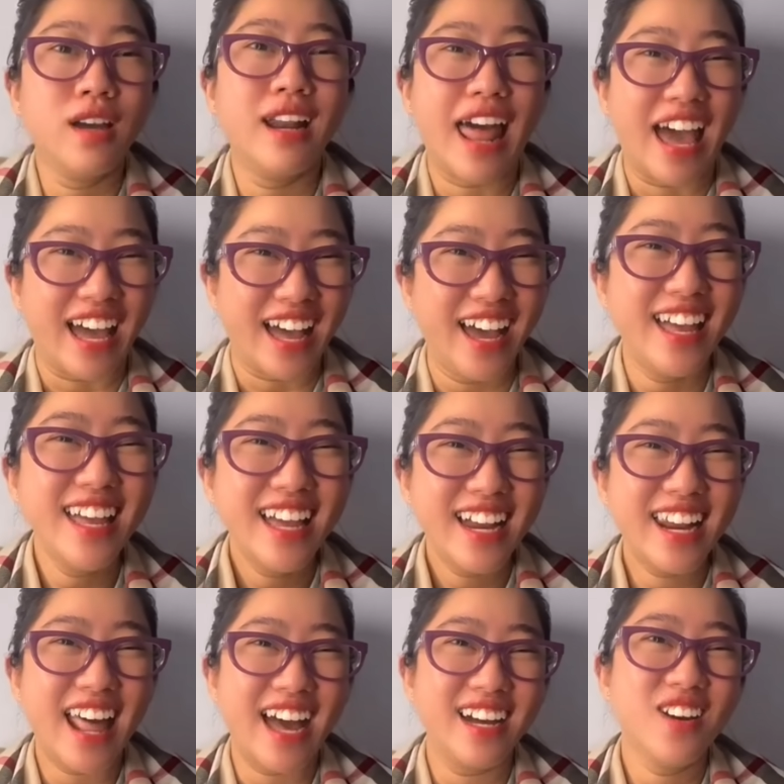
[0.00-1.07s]
là,
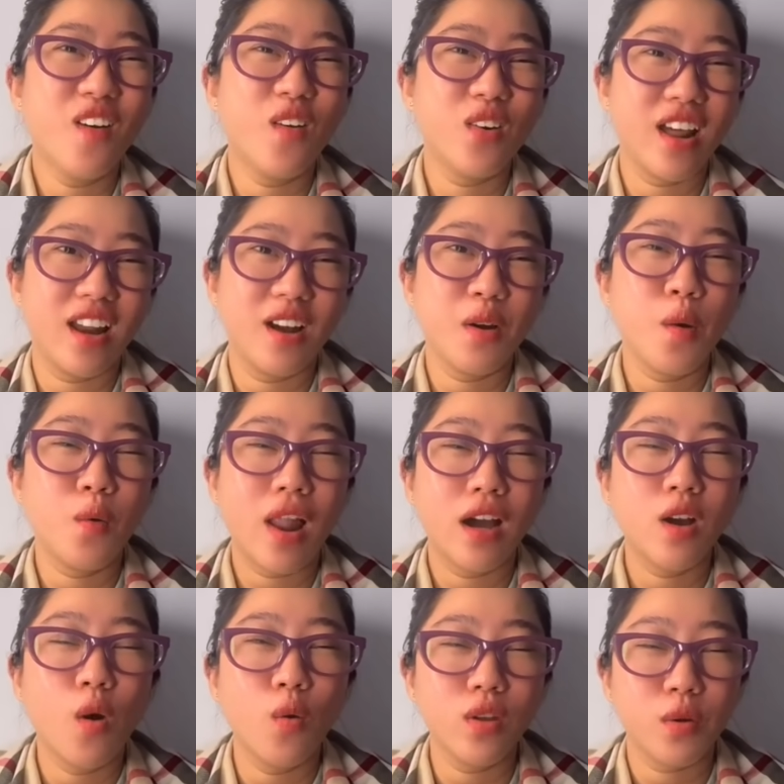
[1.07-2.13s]
là gu này là gu la
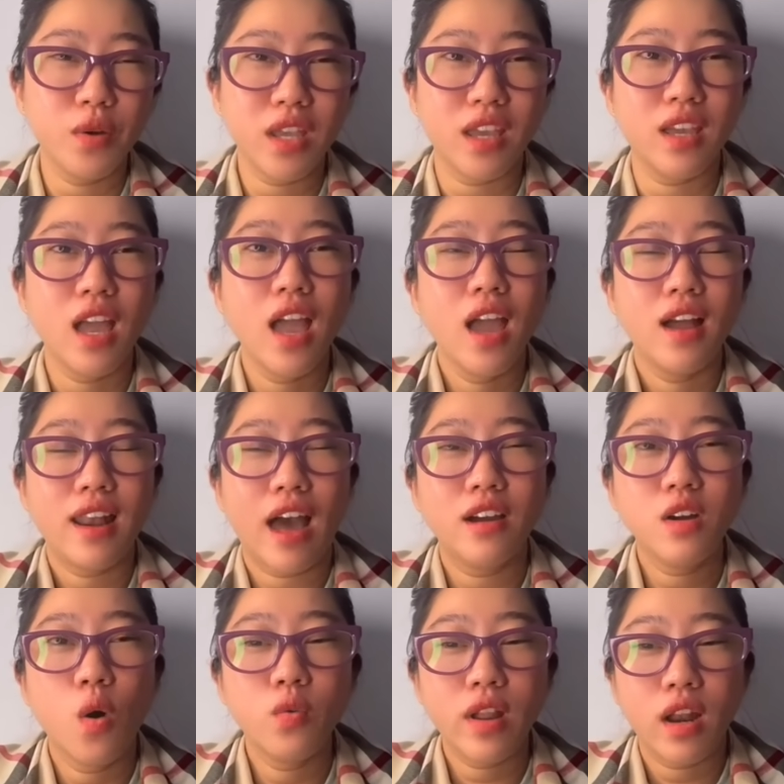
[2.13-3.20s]
gu nha quý vị là
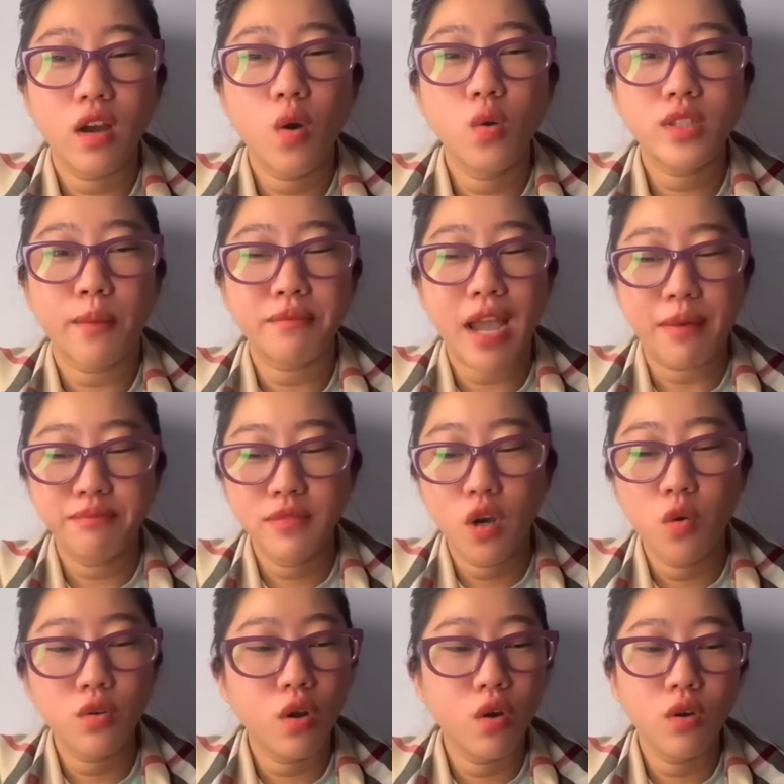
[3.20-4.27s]
gu này là gu thập cẩm
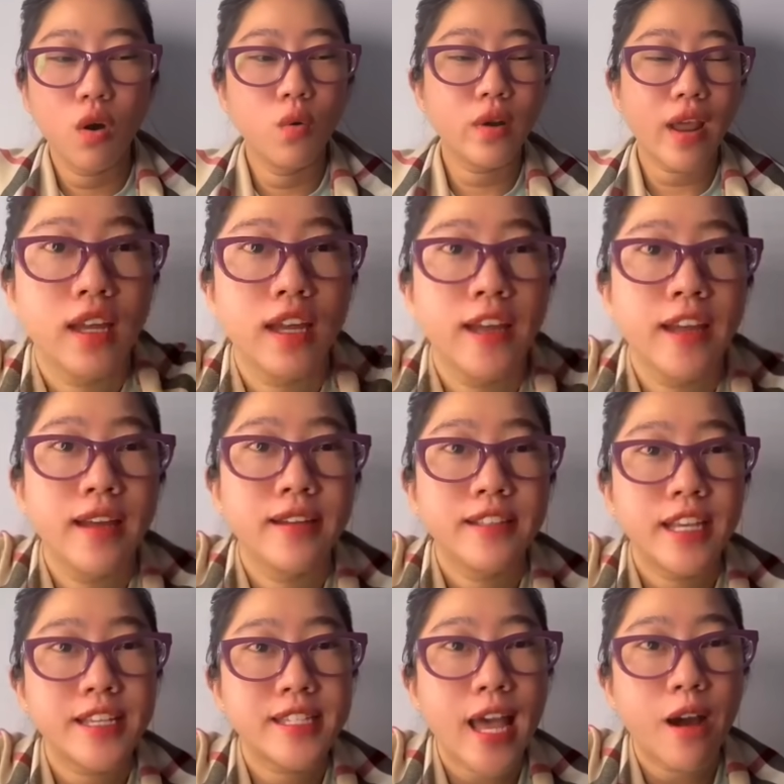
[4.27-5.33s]
gu là gu này
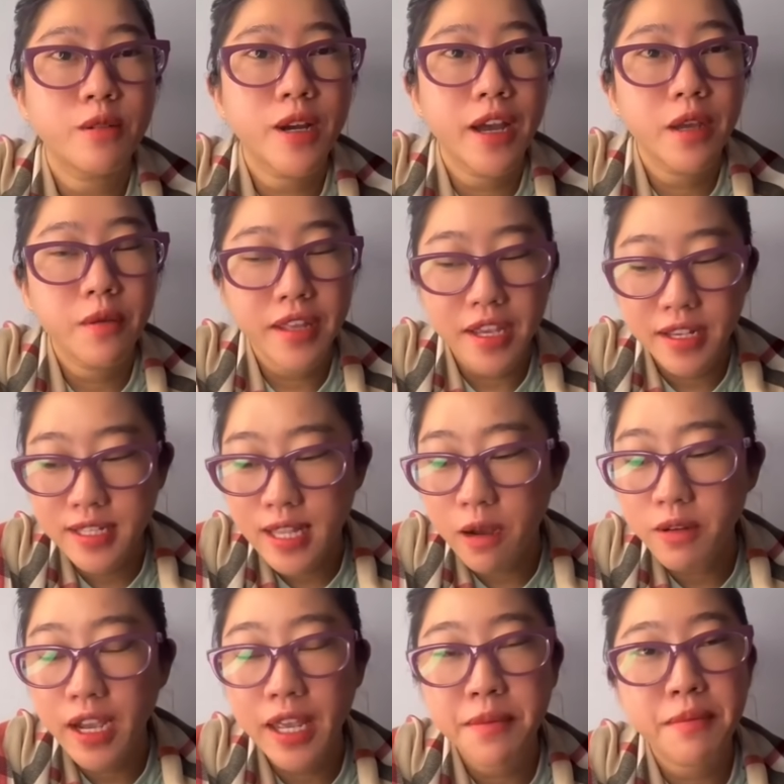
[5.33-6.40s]
thì sau khi quý vị
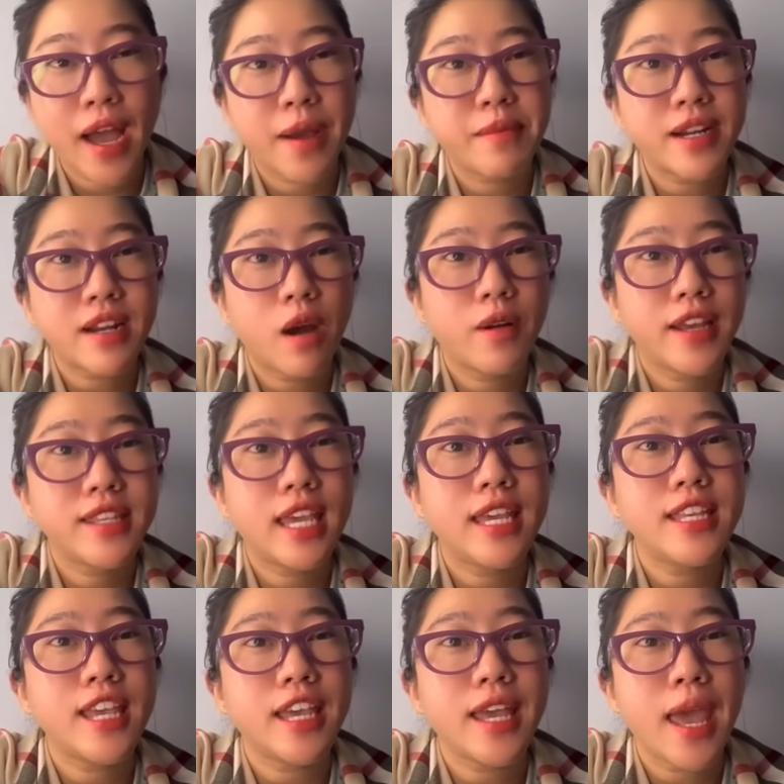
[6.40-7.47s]
sau khi mà bắt đầu là chị
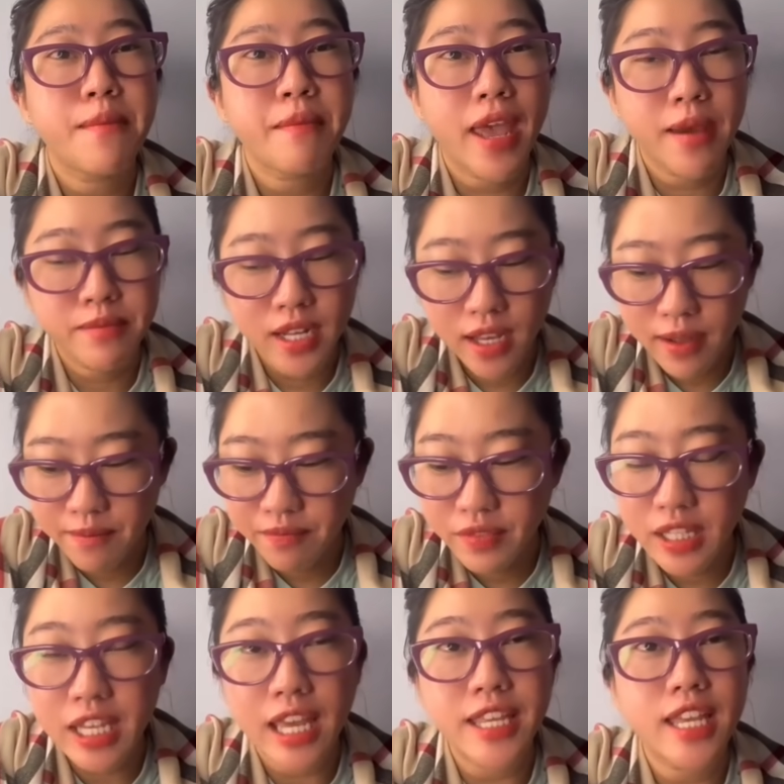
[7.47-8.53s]
chị em em đó
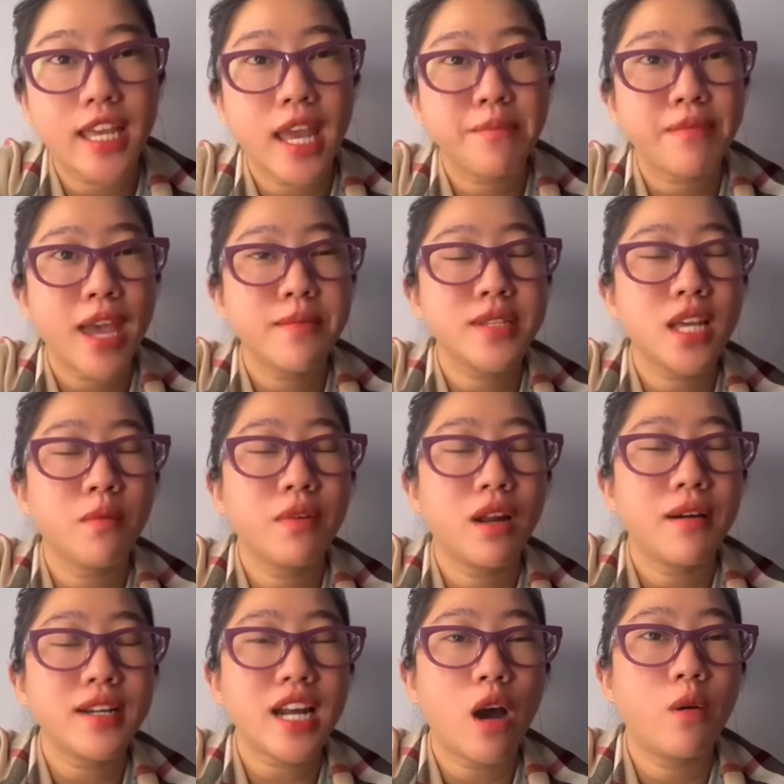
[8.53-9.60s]
chị chị em em xong rồi
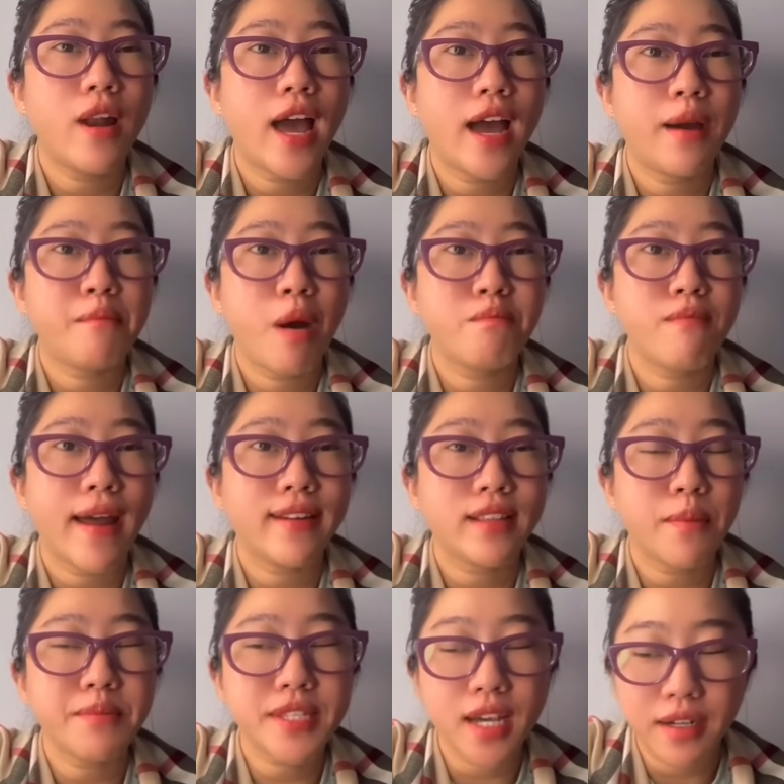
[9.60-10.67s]
bắt đầu là bộc bạch
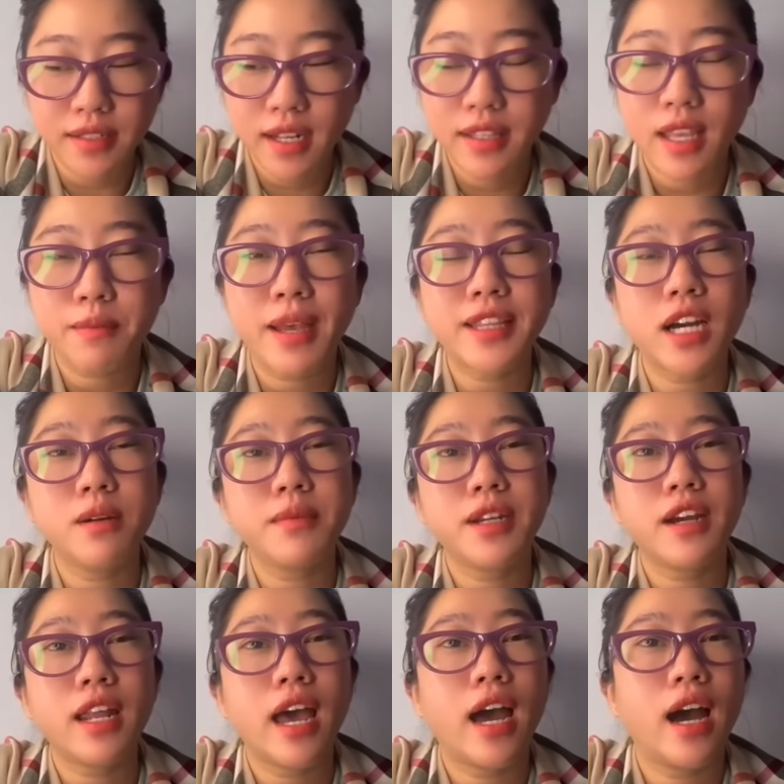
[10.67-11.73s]
tâm sự là chị bé tư mới
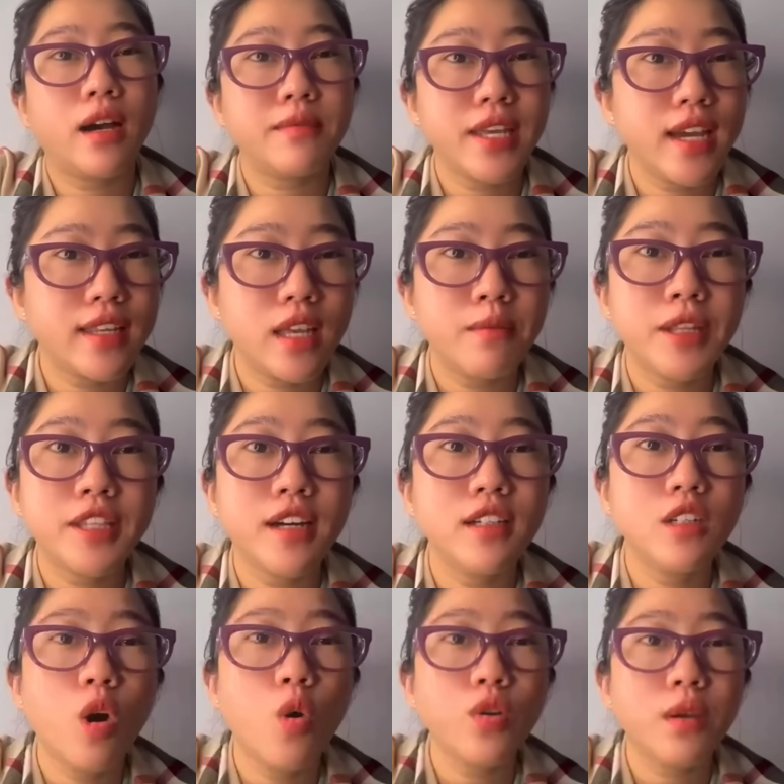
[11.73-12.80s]
nói là ờ à, bây giờ chị bé tư
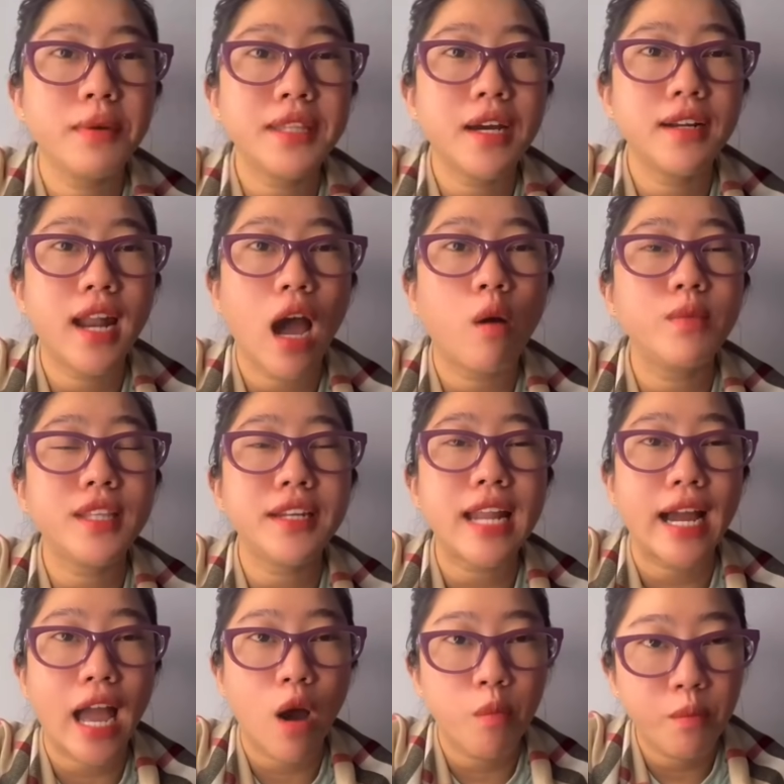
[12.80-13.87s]
gu chị bé tư là không có thích
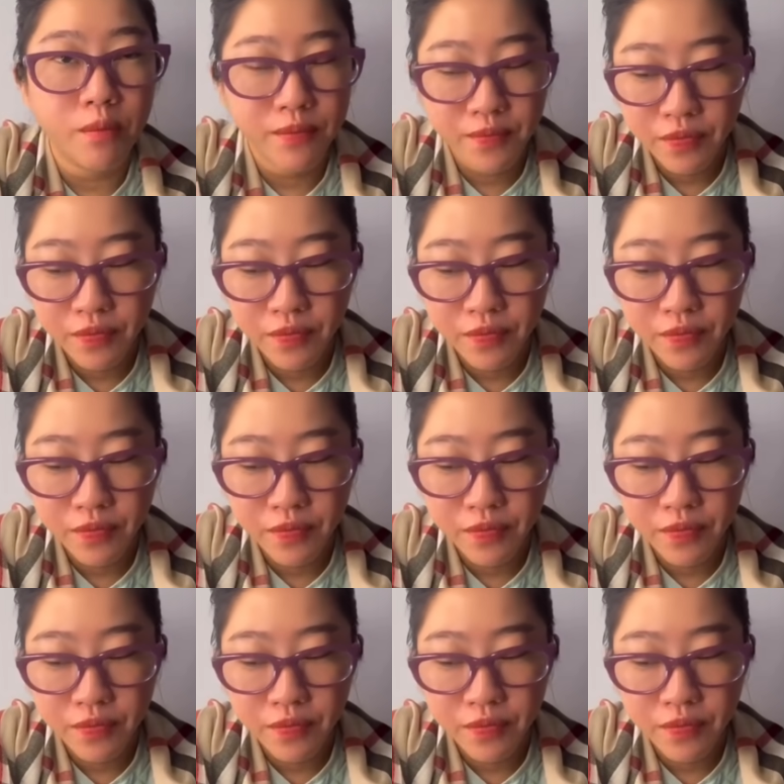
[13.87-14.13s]
đàn ông